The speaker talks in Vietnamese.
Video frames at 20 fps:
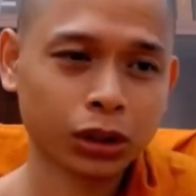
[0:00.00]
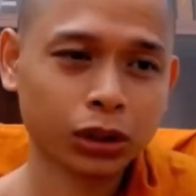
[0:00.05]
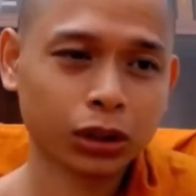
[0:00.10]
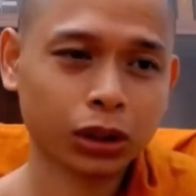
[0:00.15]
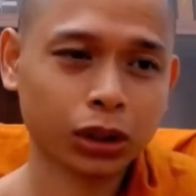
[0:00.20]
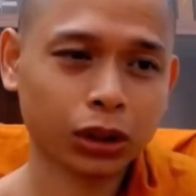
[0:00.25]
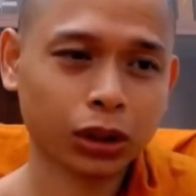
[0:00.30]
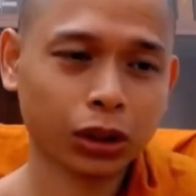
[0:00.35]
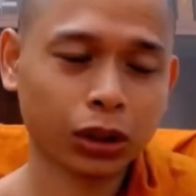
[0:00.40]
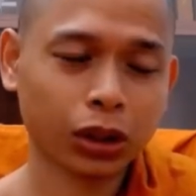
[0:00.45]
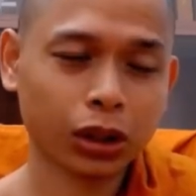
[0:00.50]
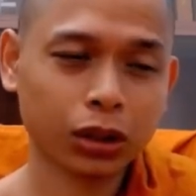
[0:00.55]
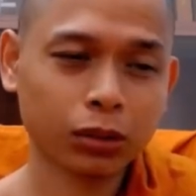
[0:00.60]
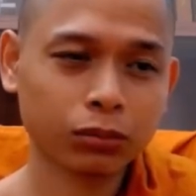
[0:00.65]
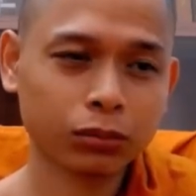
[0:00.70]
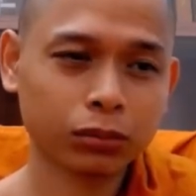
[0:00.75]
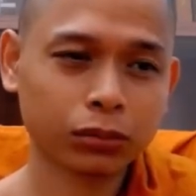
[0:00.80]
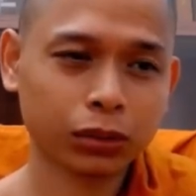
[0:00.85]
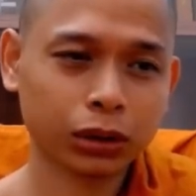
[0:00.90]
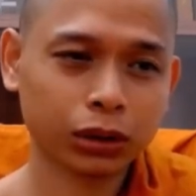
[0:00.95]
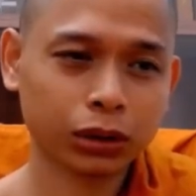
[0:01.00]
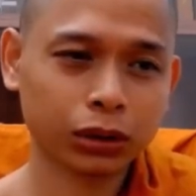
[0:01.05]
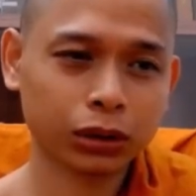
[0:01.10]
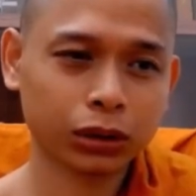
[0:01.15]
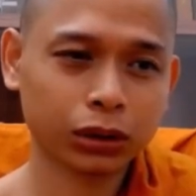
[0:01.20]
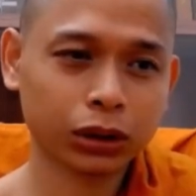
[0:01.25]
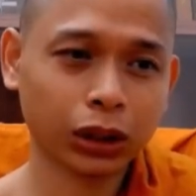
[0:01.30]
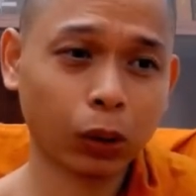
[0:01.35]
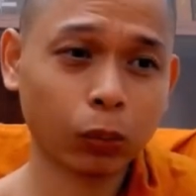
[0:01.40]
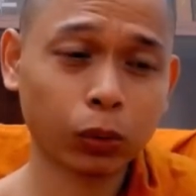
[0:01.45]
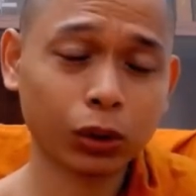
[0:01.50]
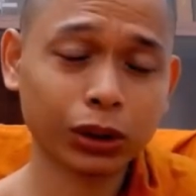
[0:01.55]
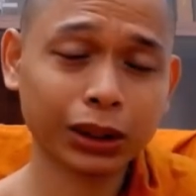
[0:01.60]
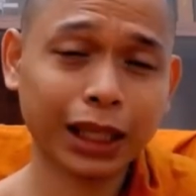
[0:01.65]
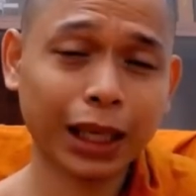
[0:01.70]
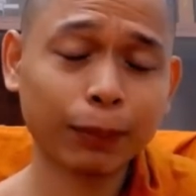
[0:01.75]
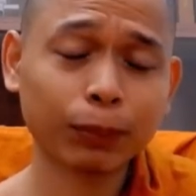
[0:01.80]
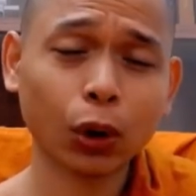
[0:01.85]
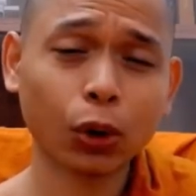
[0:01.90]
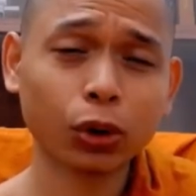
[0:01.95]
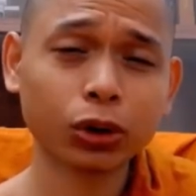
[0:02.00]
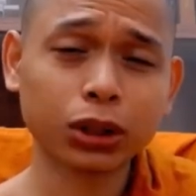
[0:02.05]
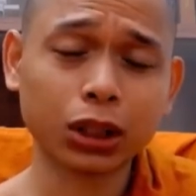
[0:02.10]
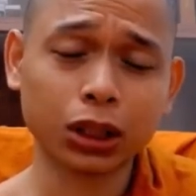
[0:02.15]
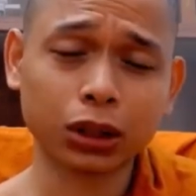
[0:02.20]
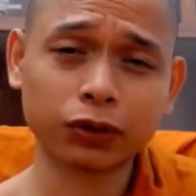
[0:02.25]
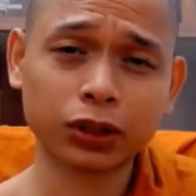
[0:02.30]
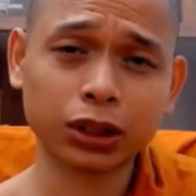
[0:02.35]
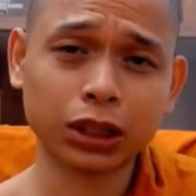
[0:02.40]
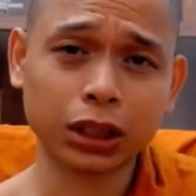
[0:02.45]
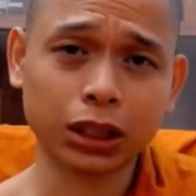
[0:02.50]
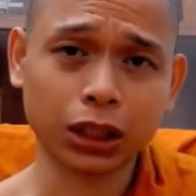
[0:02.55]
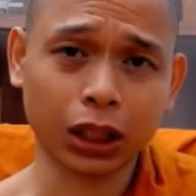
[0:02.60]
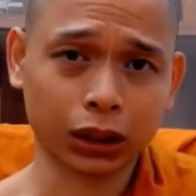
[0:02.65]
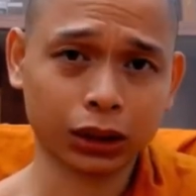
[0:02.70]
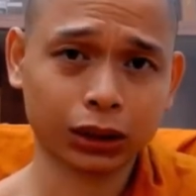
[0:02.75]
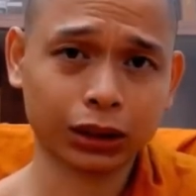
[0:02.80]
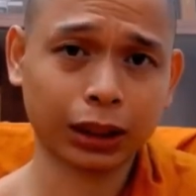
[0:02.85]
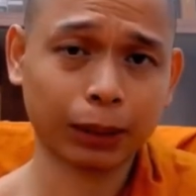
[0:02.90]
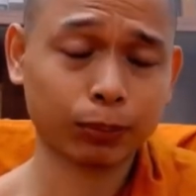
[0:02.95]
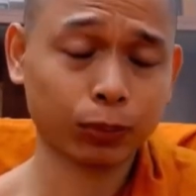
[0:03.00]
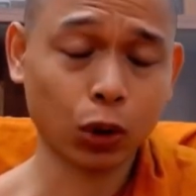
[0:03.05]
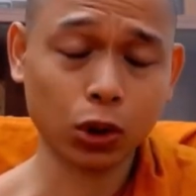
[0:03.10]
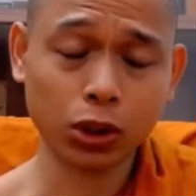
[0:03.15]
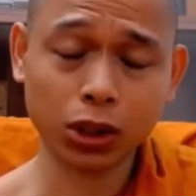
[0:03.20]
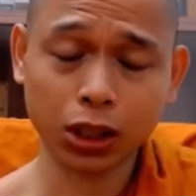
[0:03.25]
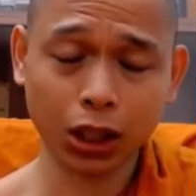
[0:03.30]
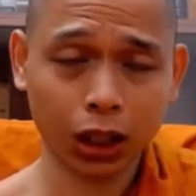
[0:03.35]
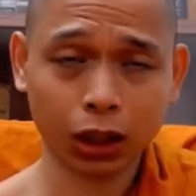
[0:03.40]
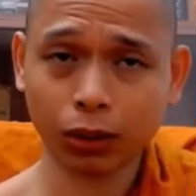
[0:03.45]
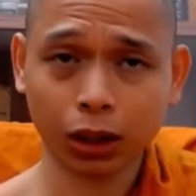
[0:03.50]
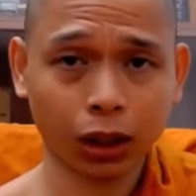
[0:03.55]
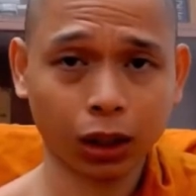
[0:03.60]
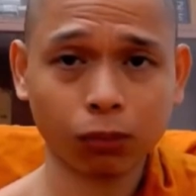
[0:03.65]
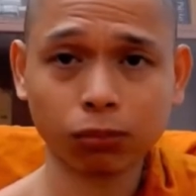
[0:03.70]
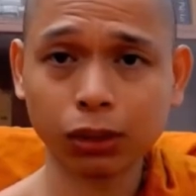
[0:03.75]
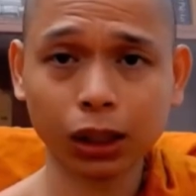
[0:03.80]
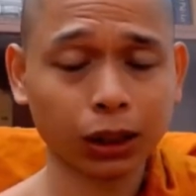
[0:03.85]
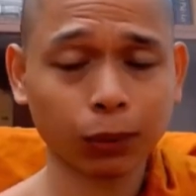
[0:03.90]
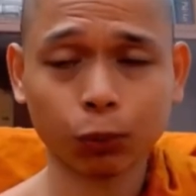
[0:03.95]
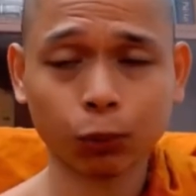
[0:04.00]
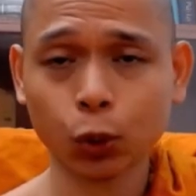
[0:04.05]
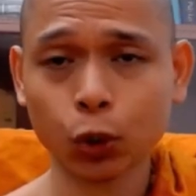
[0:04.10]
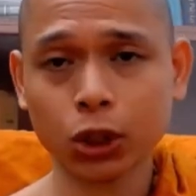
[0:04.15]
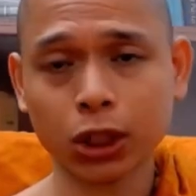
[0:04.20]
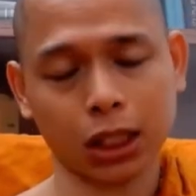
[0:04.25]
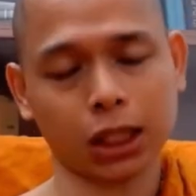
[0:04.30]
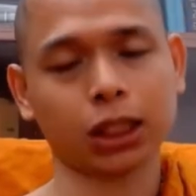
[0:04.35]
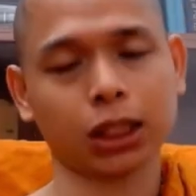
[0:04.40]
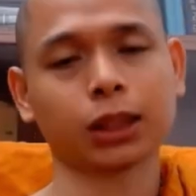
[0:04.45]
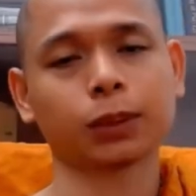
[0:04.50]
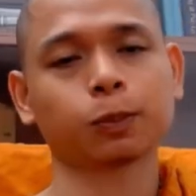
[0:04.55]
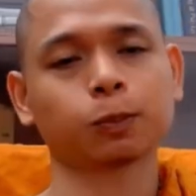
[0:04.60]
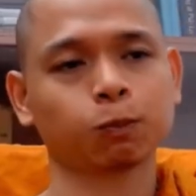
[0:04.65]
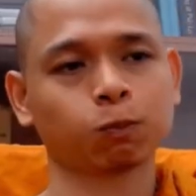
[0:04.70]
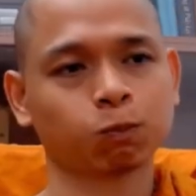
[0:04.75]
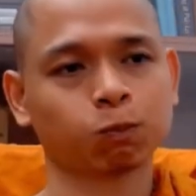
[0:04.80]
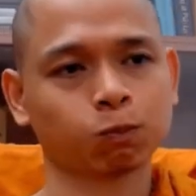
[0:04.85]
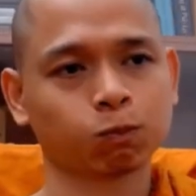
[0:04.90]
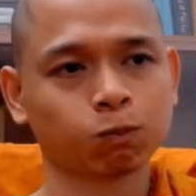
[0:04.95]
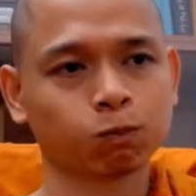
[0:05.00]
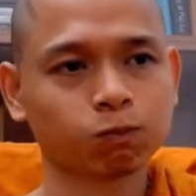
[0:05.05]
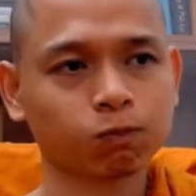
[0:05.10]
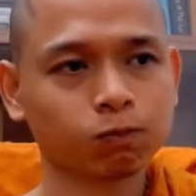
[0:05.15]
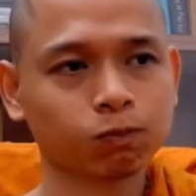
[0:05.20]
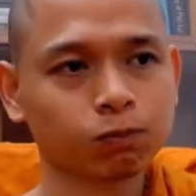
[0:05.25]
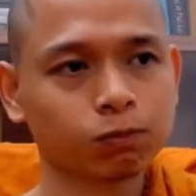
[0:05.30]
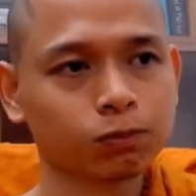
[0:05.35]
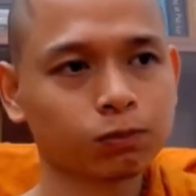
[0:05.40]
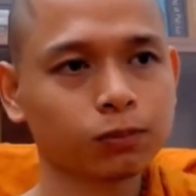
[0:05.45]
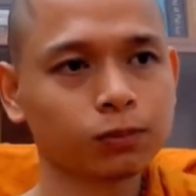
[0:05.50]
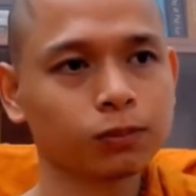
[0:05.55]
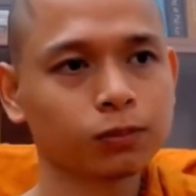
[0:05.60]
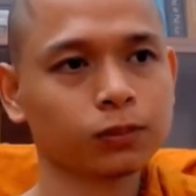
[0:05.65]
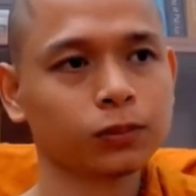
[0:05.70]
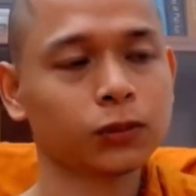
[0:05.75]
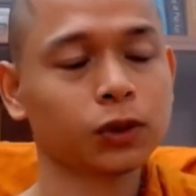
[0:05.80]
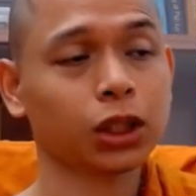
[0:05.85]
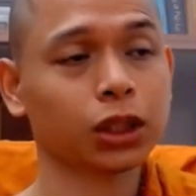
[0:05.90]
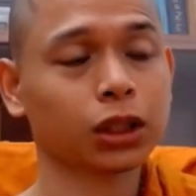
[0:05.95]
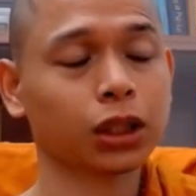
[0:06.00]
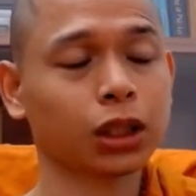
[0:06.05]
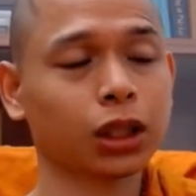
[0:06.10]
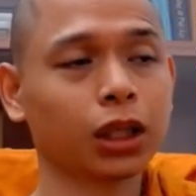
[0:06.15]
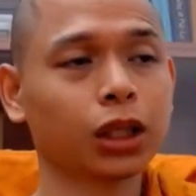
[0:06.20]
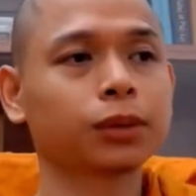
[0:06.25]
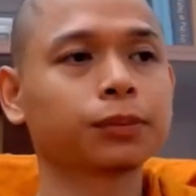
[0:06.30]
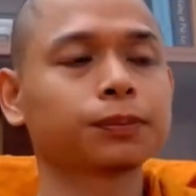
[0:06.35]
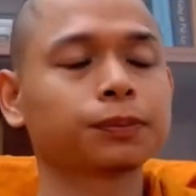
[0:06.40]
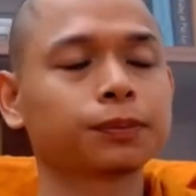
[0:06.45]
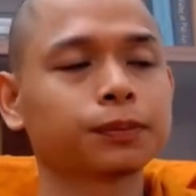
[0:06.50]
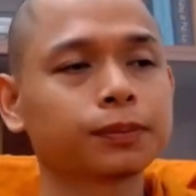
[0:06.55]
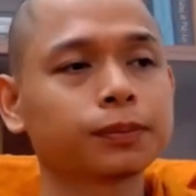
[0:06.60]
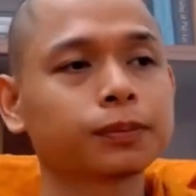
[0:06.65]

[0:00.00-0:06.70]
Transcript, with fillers: do đó mình không có dám đối diện với sự thật tâm có sân mà không biết tâm có sân do đó